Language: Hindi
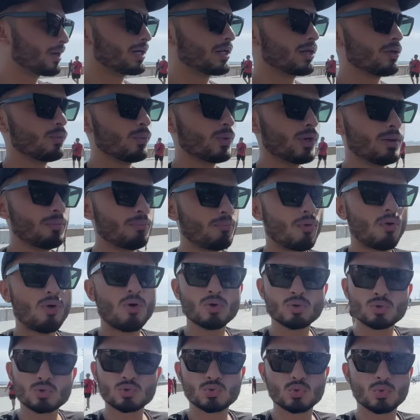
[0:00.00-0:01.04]
बैठे हुए हैं
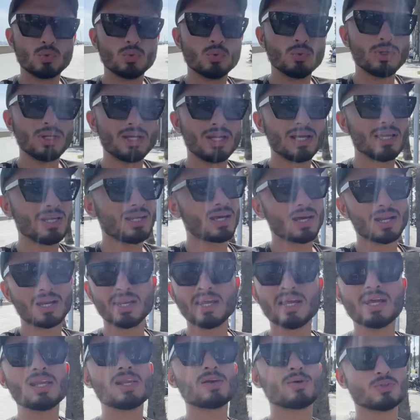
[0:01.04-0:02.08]
बहुत सुकून है लेकिन
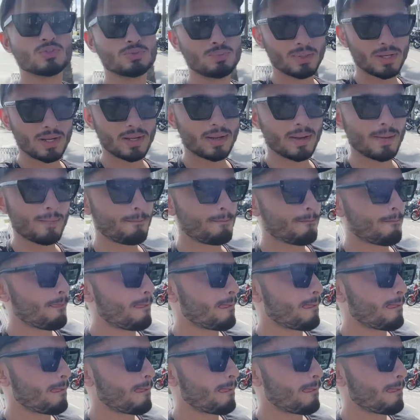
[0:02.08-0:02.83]
करने के लिए कुछ भी नहीं है